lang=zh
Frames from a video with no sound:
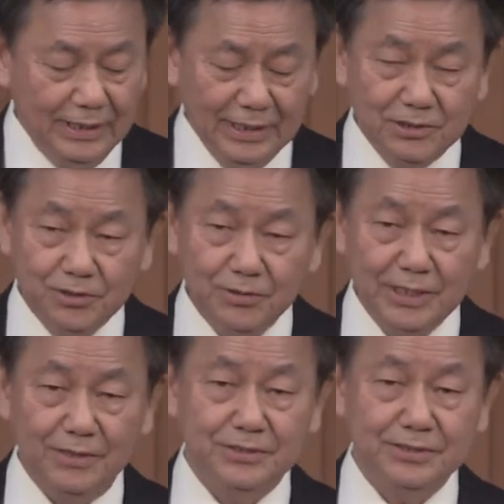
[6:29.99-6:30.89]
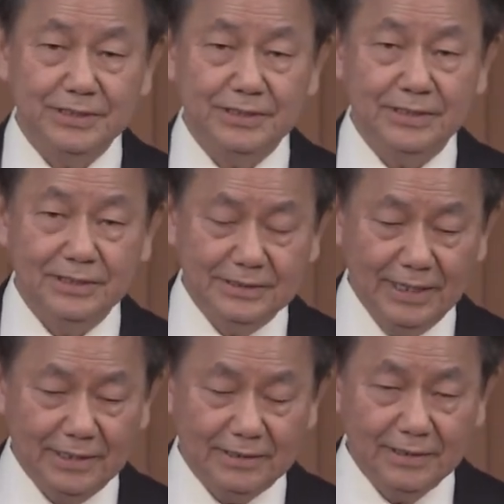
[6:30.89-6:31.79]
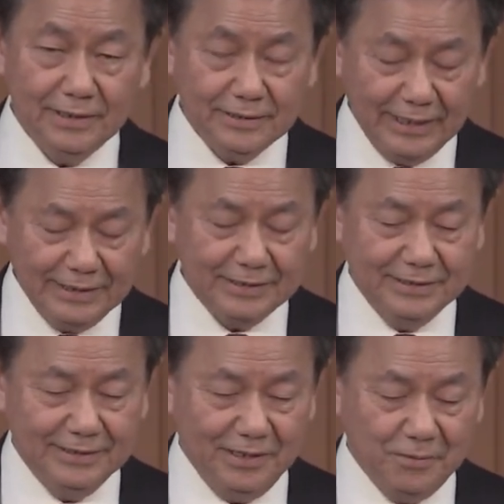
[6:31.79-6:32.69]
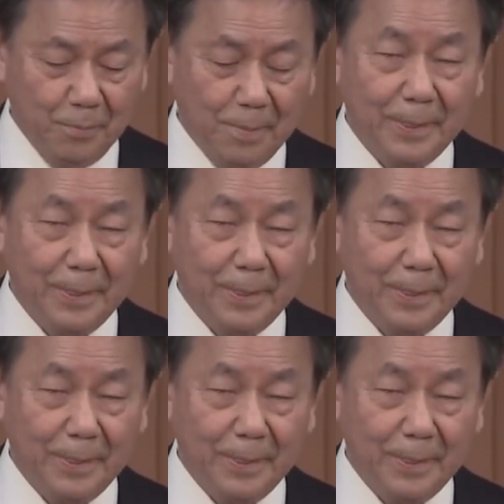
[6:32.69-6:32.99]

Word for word: 很重要，就是让大家知道，